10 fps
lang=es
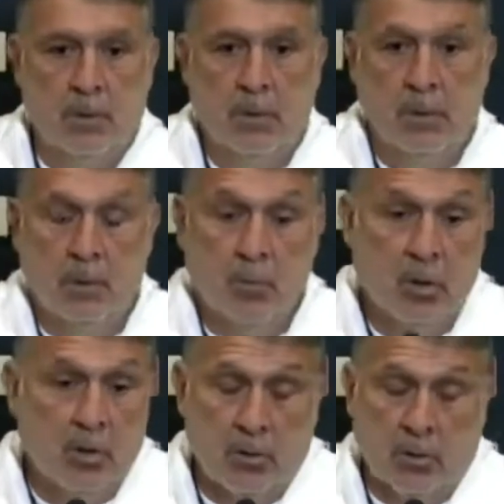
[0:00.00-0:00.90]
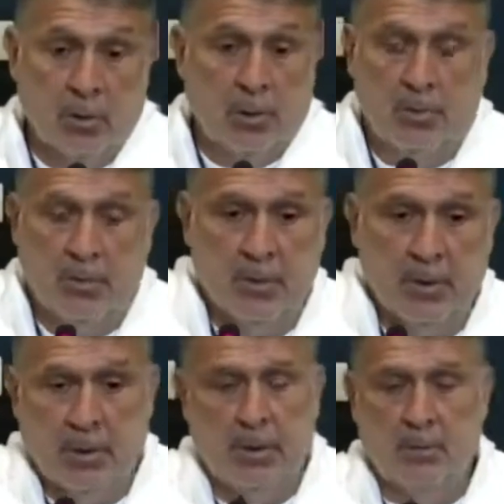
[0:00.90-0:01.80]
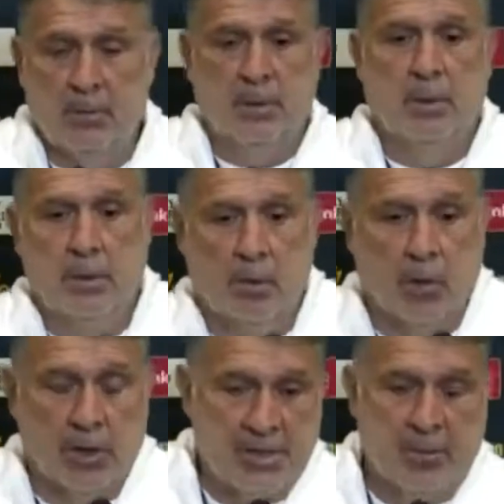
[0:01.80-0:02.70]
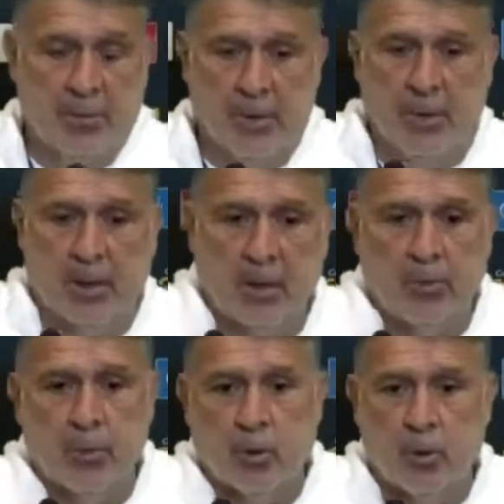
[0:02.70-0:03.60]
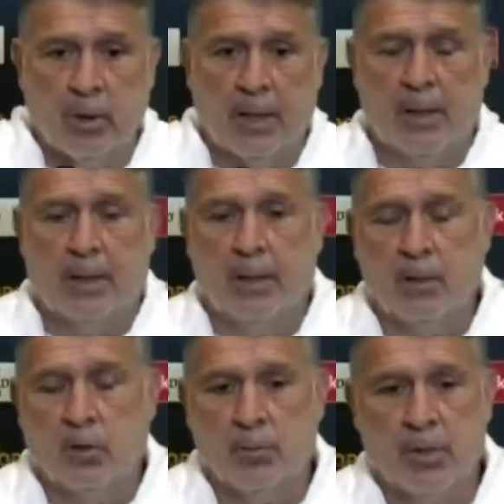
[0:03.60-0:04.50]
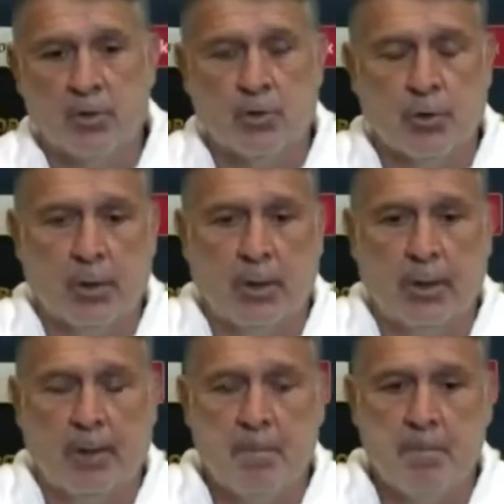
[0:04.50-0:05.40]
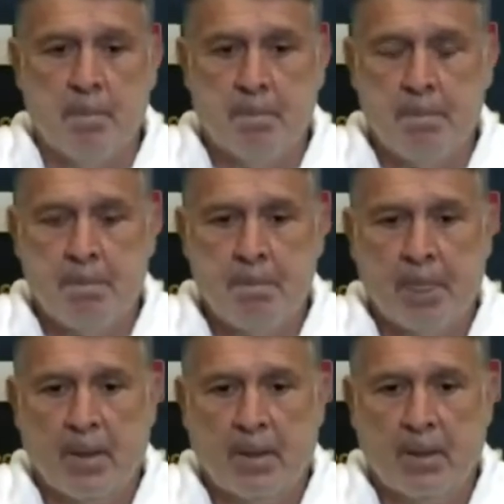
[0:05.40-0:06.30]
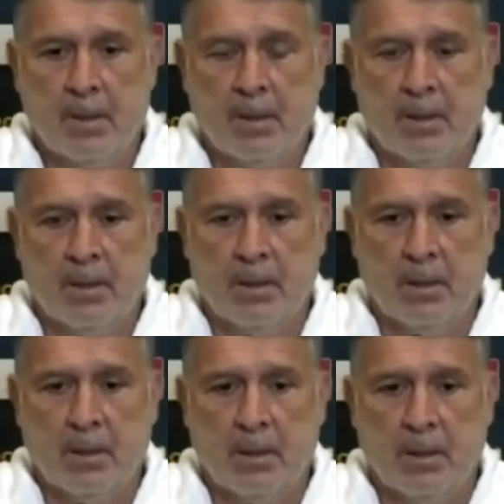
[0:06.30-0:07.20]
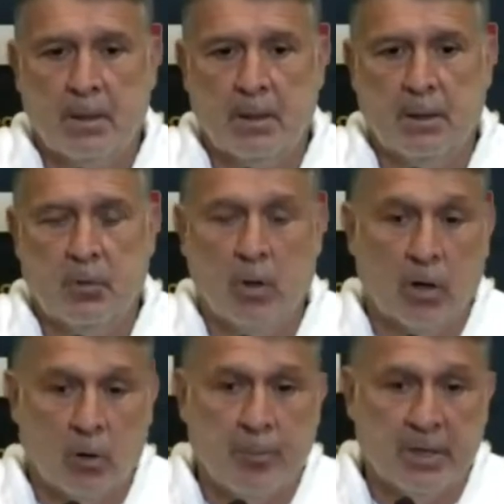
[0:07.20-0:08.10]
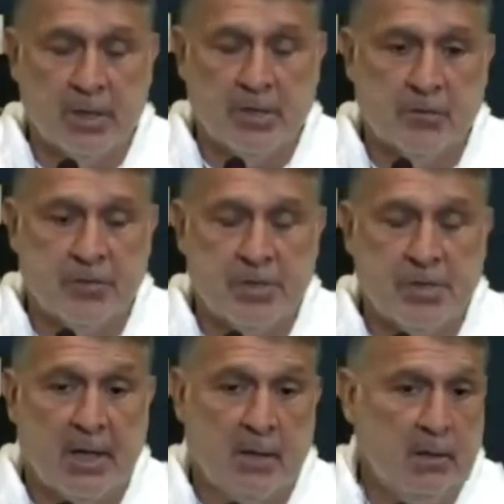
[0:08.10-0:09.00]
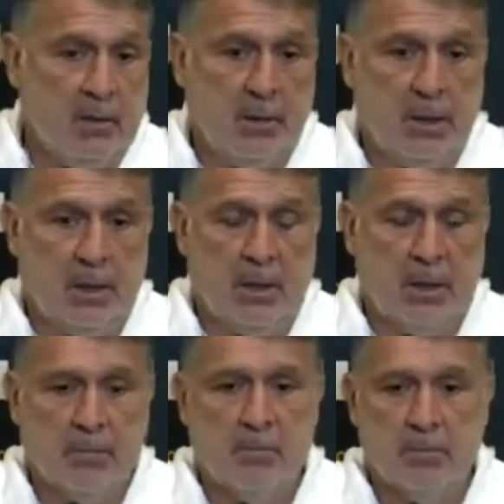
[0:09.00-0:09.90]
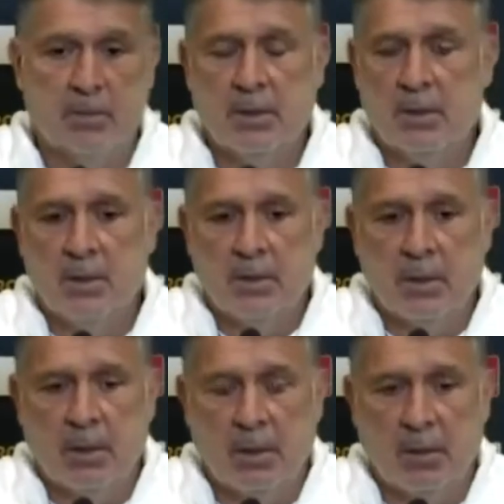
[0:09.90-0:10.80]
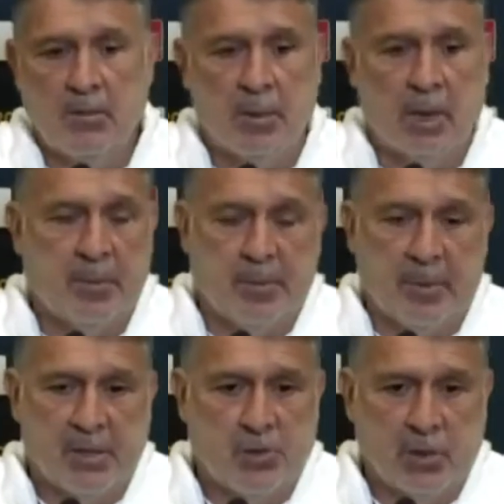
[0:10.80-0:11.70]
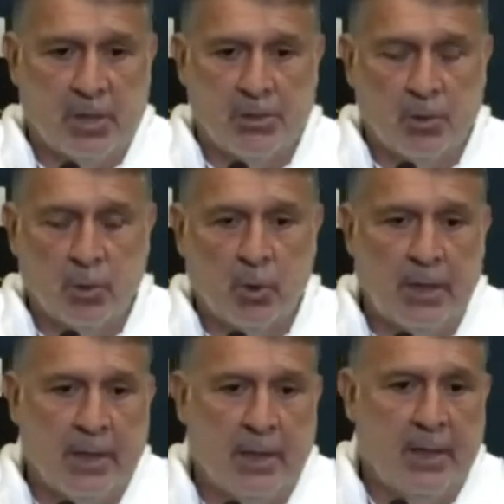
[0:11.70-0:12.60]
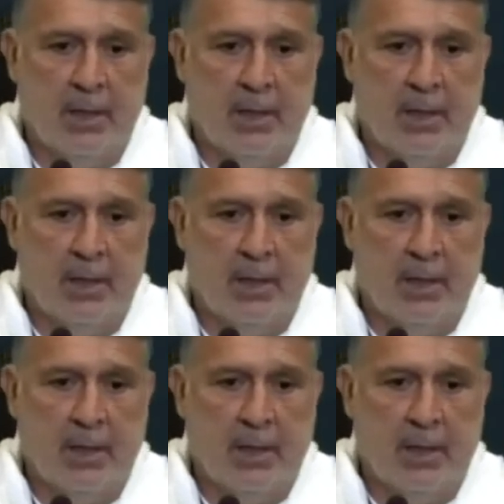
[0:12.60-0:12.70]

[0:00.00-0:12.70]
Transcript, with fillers: Bueno, eh, lo que siempre marca un poco el comienzo de, este, de una competencia oficial. Eh, eh, la preparación ha sido buena,